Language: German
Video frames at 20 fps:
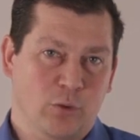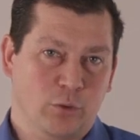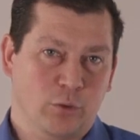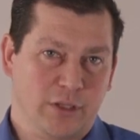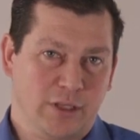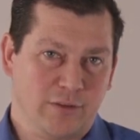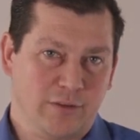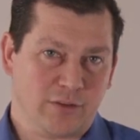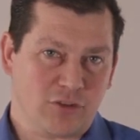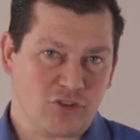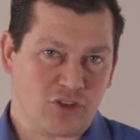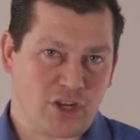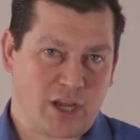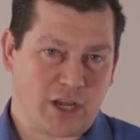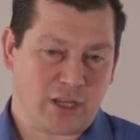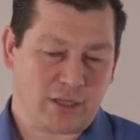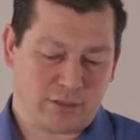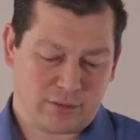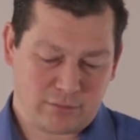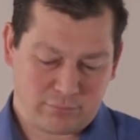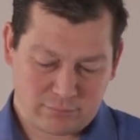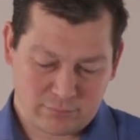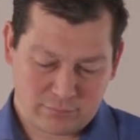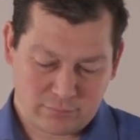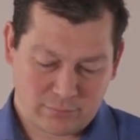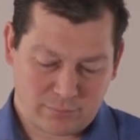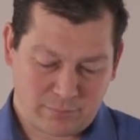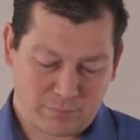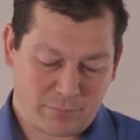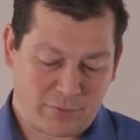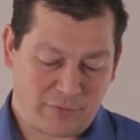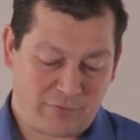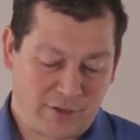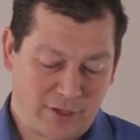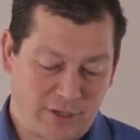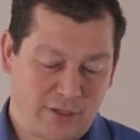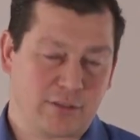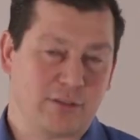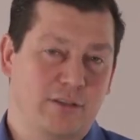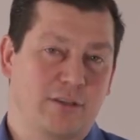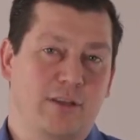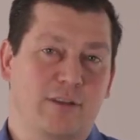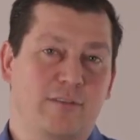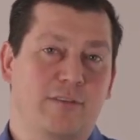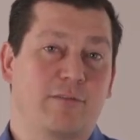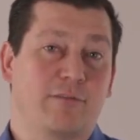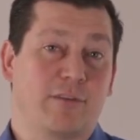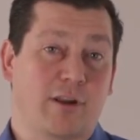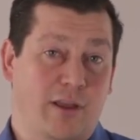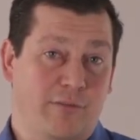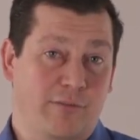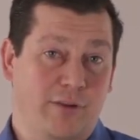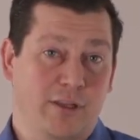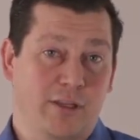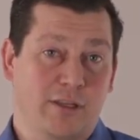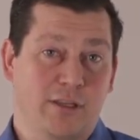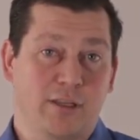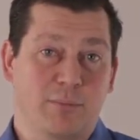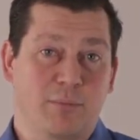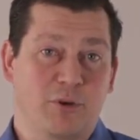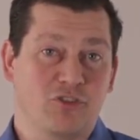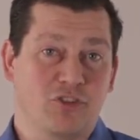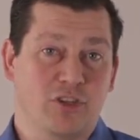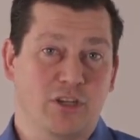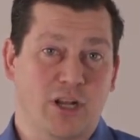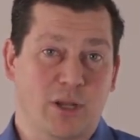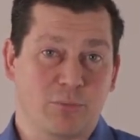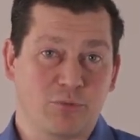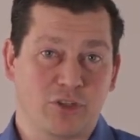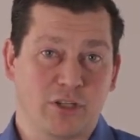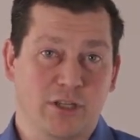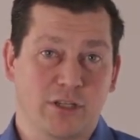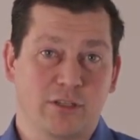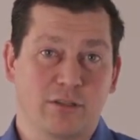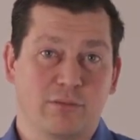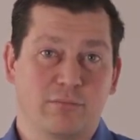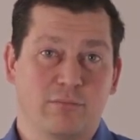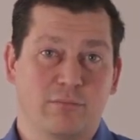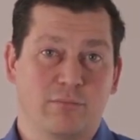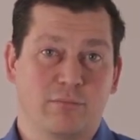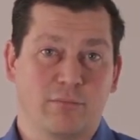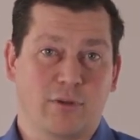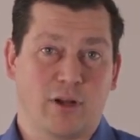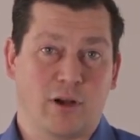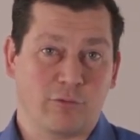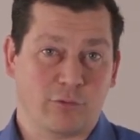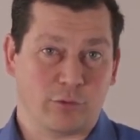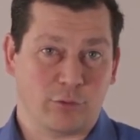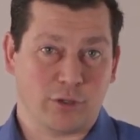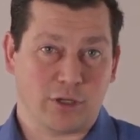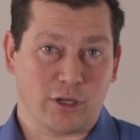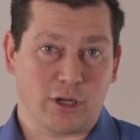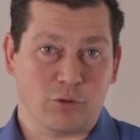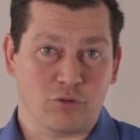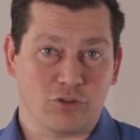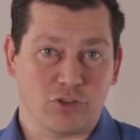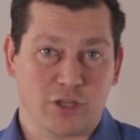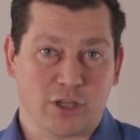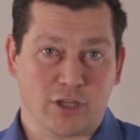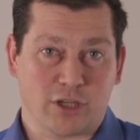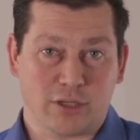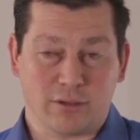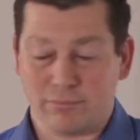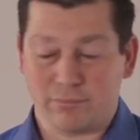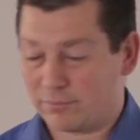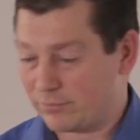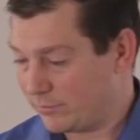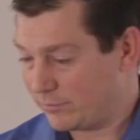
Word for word: Und dieser Schaden bewirkt, dass ihr freiwillig die Maschinen abstellt aufgrund der Lautstärke.